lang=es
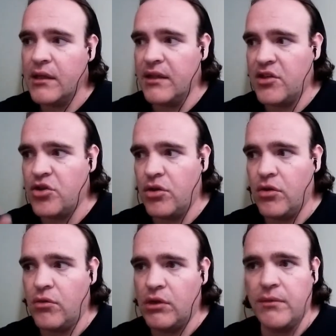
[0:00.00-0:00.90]
de
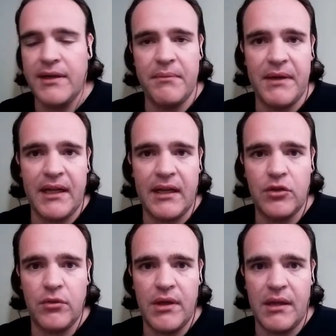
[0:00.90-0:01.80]
hecho, cuando venía para
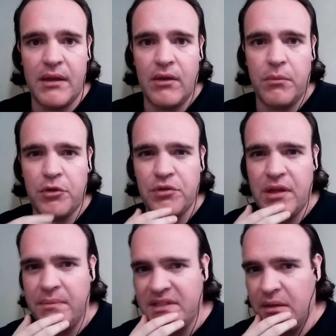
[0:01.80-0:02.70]
acá tuve
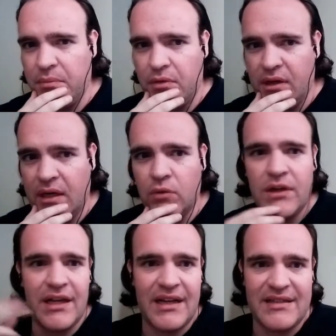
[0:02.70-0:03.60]
oportunidad de pasar por
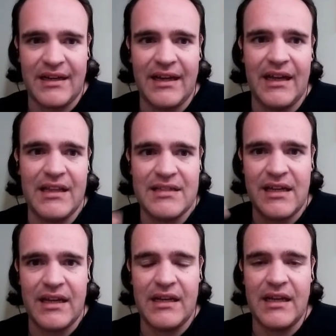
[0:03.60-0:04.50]
alguna de las arcadas
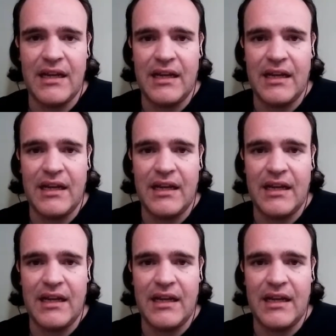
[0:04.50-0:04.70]
allá en